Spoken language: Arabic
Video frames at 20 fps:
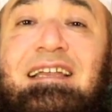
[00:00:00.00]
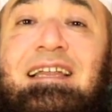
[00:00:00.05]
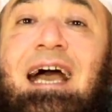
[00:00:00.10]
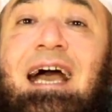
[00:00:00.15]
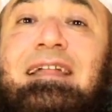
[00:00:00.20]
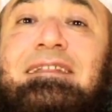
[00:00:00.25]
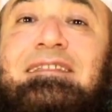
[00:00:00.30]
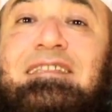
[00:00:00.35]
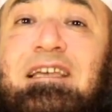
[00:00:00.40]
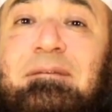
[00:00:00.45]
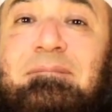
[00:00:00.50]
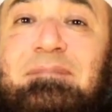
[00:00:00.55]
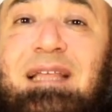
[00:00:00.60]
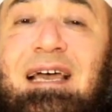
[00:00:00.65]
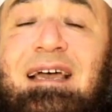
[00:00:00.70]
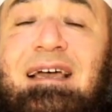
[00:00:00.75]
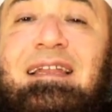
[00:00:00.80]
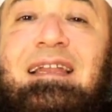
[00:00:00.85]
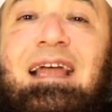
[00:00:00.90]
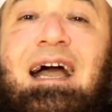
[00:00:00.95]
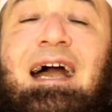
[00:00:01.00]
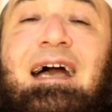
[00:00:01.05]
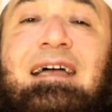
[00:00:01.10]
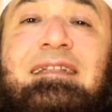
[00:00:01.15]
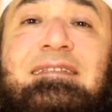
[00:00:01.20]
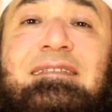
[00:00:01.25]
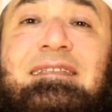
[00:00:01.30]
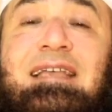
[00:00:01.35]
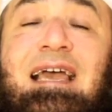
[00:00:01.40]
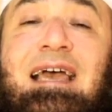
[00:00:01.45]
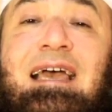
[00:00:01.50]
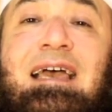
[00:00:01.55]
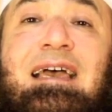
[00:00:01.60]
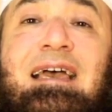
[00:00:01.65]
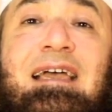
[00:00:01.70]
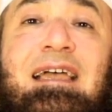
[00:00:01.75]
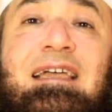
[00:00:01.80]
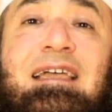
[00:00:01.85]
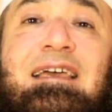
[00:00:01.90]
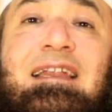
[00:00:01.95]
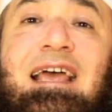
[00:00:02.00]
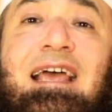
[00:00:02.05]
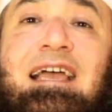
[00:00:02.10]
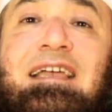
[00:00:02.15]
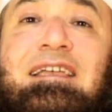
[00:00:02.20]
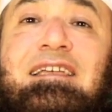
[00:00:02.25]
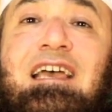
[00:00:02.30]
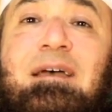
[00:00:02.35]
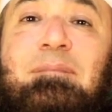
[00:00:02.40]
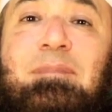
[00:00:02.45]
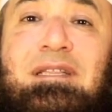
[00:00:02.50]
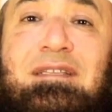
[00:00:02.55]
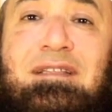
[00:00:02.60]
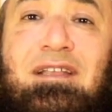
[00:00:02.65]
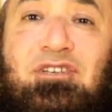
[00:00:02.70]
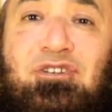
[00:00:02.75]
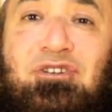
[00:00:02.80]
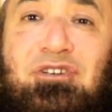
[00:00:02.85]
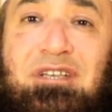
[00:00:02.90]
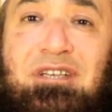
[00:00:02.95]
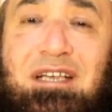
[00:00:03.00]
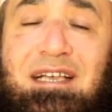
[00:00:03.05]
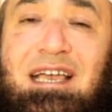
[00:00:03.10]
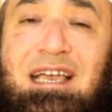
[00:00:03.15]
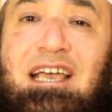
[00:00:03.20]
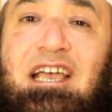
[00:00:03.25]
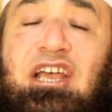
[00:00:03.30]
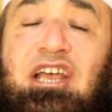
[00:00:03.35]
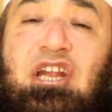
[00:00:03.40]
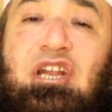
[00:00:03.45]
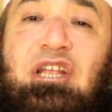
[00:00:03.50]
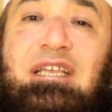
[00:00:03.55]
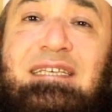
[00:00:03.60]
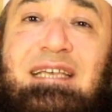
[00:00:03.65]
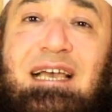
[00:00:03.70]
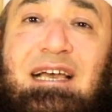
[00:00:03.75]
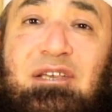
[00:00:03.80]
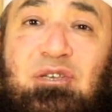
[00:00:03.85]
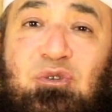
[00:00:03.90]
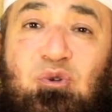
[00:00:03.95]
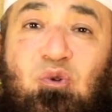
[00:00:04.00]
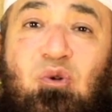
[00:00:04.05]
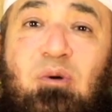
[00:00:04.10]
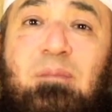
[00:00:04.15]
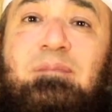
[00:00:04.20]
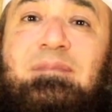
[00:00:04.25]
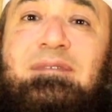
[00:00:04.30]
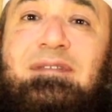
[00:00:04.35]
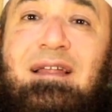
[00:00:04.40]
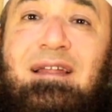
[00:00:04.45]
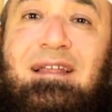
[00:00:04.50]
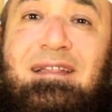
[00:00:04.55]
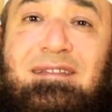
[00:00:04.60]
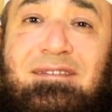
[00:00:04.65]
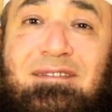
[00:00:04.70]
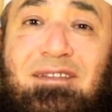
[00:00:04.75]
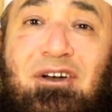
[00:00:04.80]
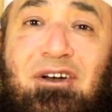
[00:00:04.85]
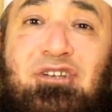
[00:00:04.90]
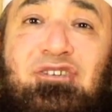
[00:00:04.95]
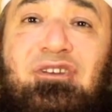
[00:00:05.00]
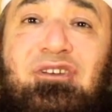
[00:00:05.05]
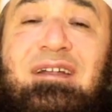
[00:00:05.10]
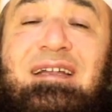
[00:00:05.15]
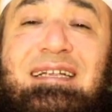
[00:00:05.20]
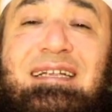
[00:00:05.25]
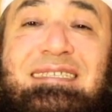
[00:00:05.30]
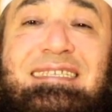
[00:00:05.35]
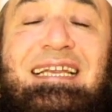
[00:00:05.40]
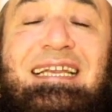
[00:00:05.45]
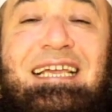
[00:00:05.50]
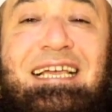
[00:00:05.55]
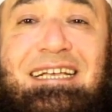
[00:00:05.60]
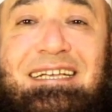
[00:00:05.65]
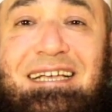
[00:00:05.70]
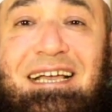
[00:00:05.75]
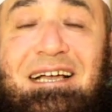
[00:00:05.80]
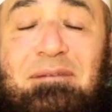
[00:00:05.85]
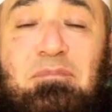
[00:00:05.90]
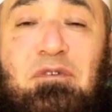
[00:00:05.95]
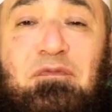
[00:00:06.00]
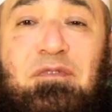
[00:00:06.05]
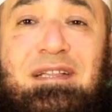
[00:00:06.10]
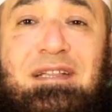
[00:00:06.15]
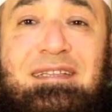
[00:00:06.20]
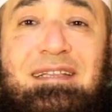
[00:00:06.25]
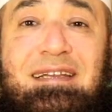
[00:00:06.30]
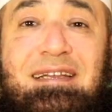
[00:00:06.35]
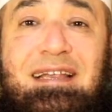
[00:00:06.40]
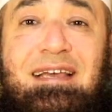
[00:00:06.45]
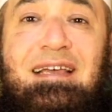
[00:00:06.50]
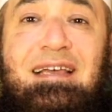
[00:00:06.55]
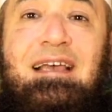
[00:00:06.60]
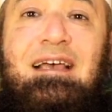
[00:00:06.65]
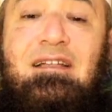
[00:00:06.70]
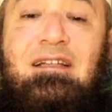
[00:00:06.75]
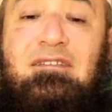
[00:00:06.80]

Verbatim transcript: لحد امتى لحد اخر ايام التشريق اللي هي يوم 13 ذي الحجه بفضل الله